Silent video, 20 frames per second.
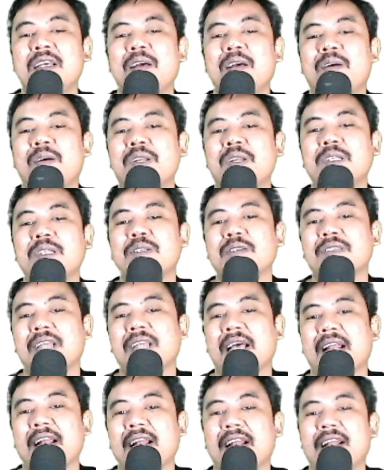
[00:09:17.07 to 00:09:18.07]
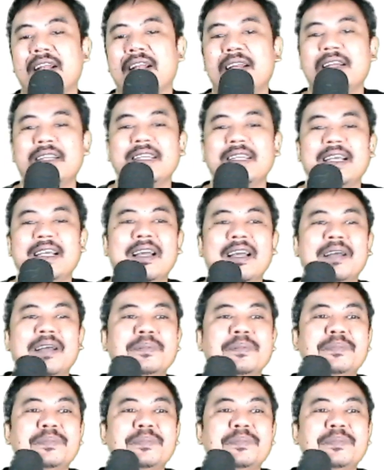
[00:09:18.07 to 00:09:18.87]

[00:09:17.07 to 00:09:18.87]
horizontal. Ya.